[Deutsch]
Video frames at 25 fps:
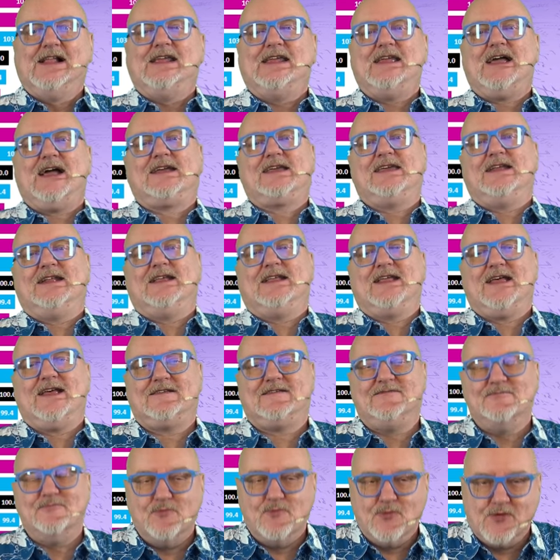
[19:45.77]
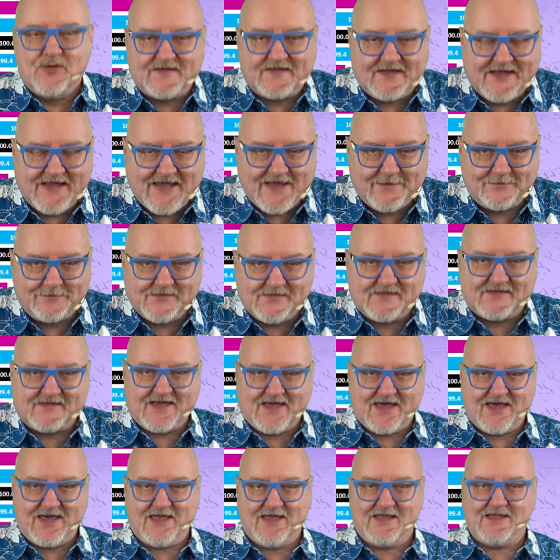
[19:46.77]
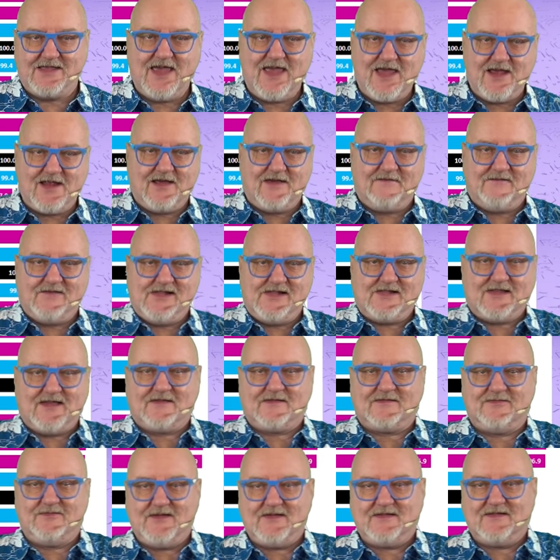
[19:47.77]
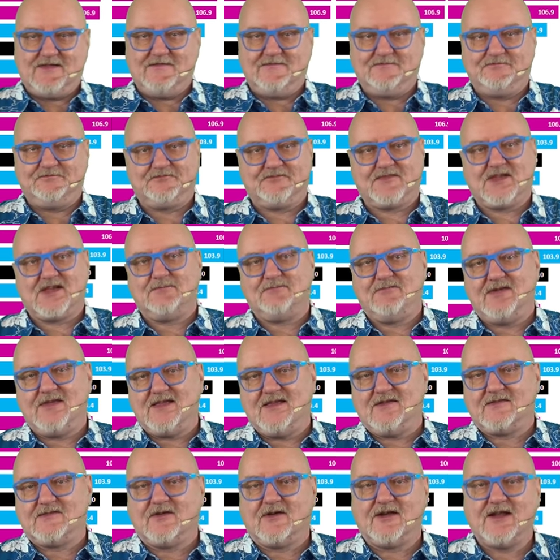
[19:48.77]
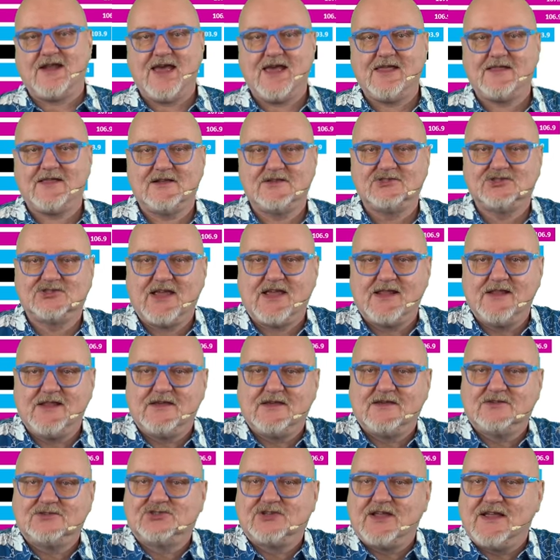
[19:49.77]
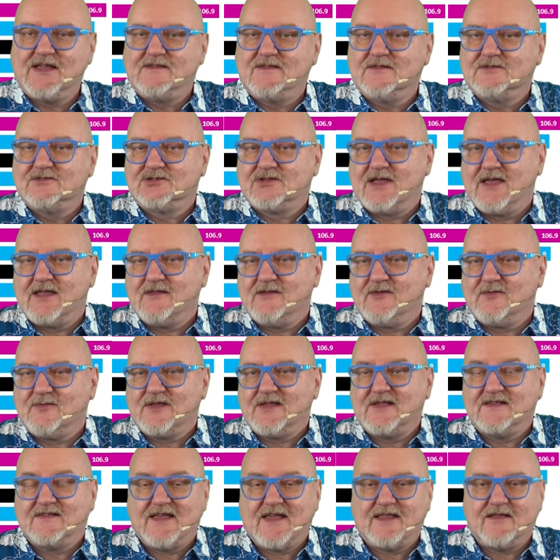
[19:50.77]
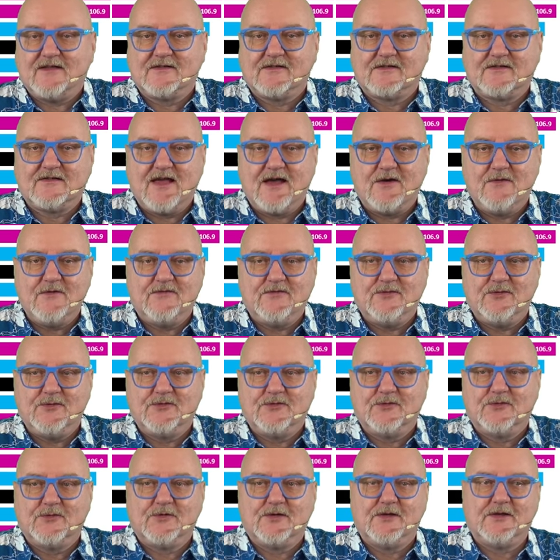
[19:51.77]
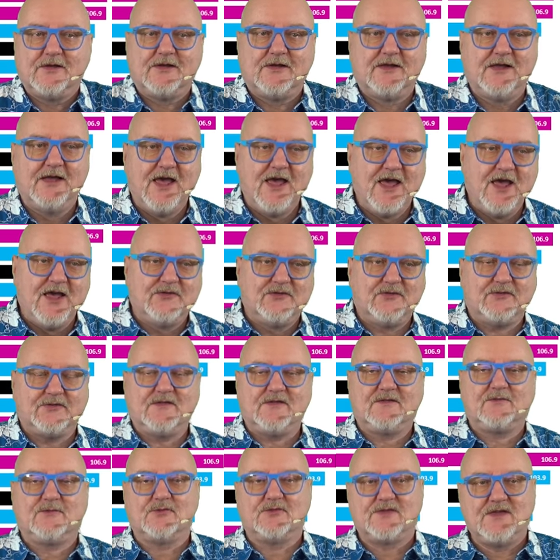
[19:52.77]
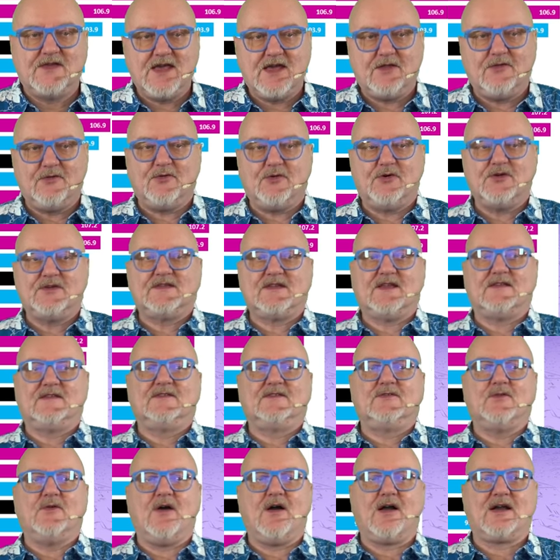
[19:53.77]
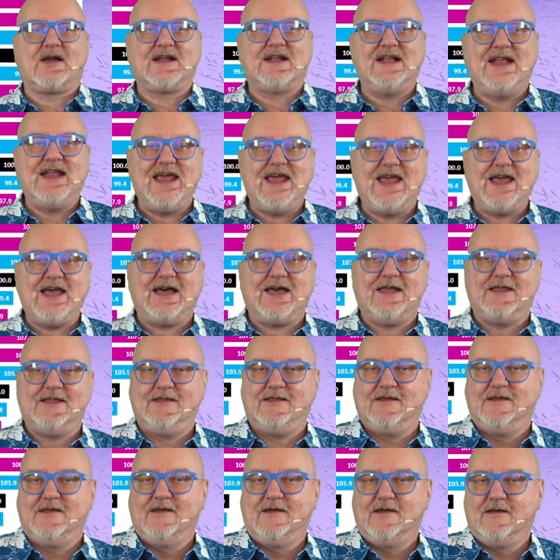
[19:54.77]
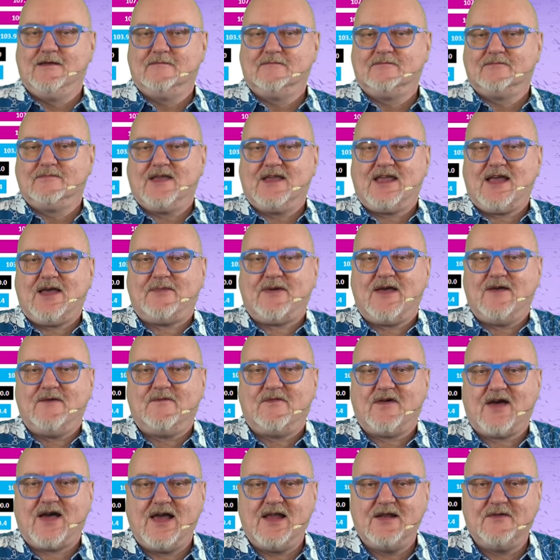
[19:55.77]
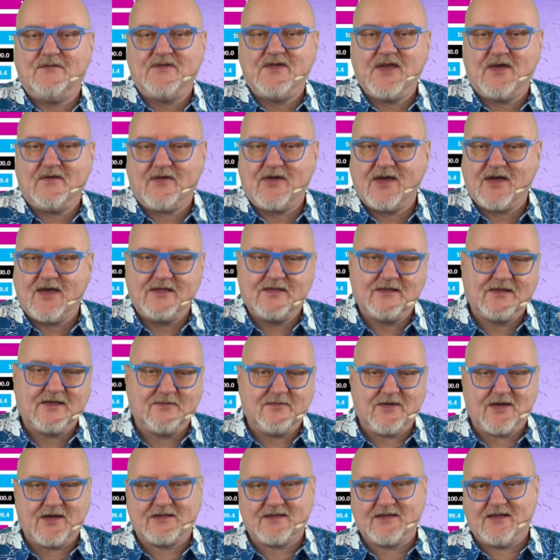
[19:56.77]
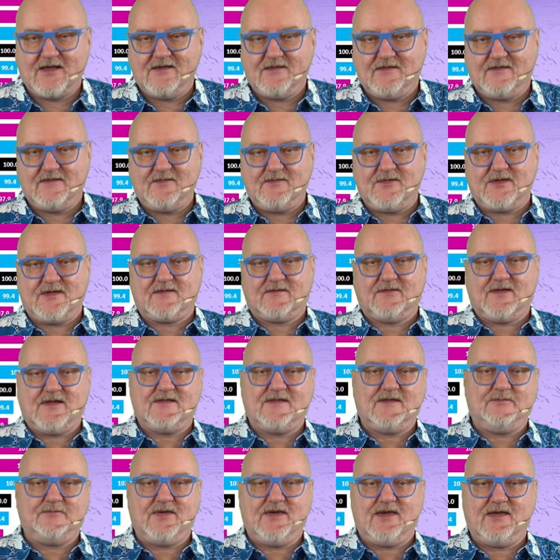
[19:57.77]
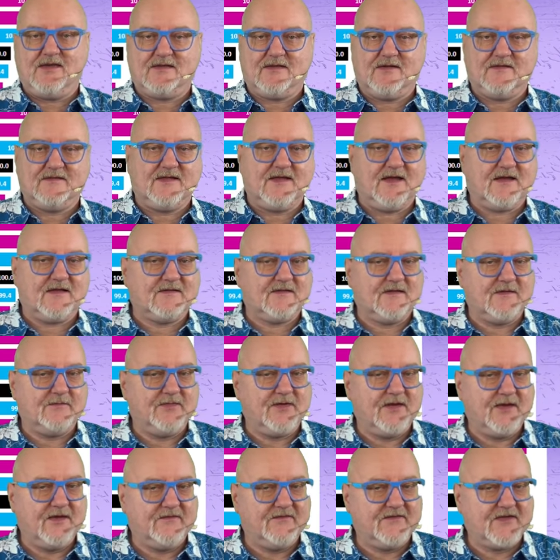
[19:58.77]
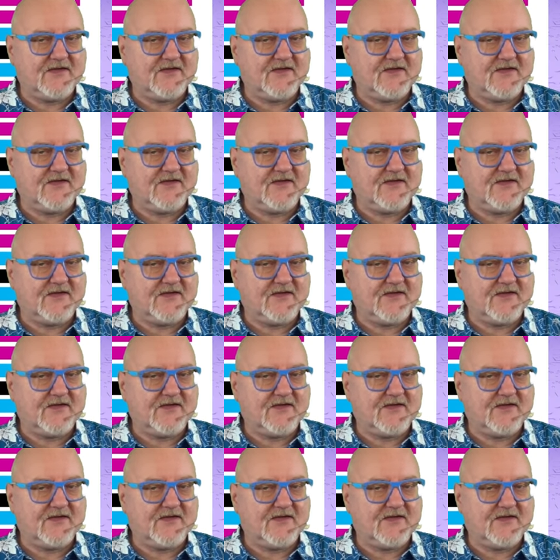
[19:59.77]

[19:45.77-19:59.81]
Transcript: Ja, Kinder, das muss eben sein. Jeder will das wissen. Ich bin es auch leid, dann ständig, stets und ständig über die Settings und Auflösung äh, zu diskutieren und euch das zu erklären. Ich habe einfach alle vier Varianten gemacht, also 720p, 1080p,